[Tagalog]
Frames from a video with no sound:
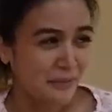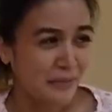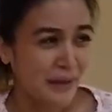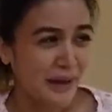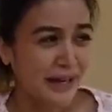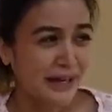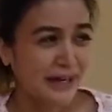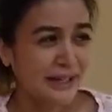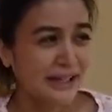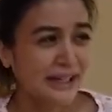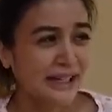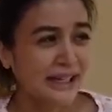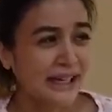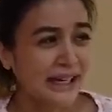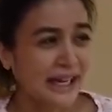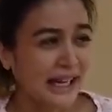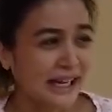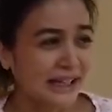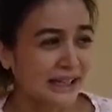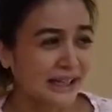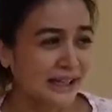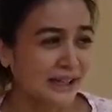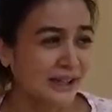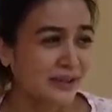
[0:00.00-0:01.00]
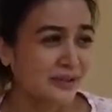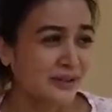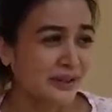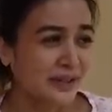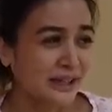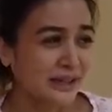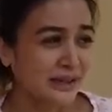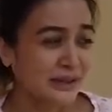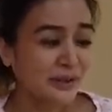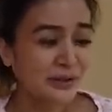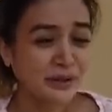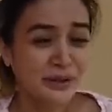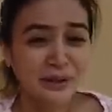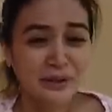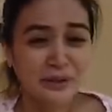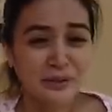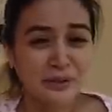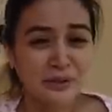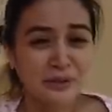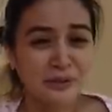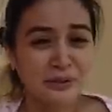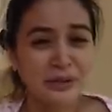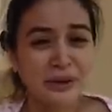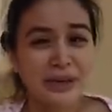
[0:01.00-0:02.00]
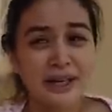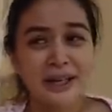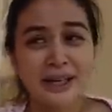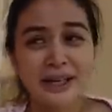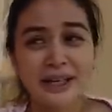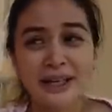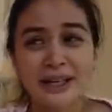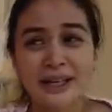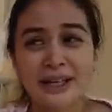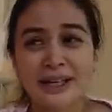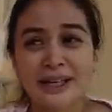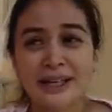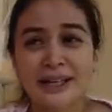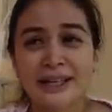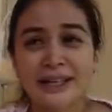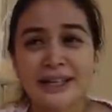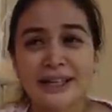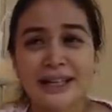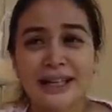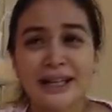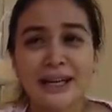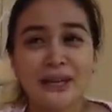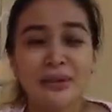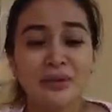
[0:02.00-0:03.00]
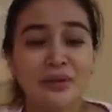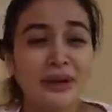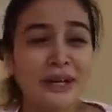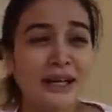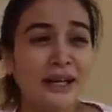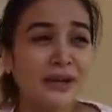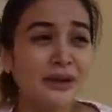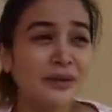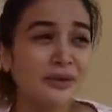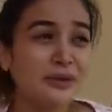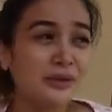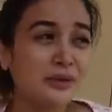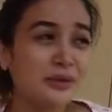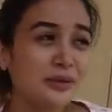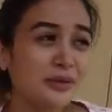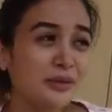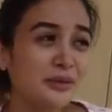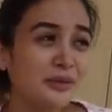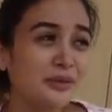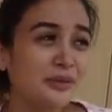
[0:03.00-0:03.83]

parang hinati yung katawan ko. Parang hiniwala yung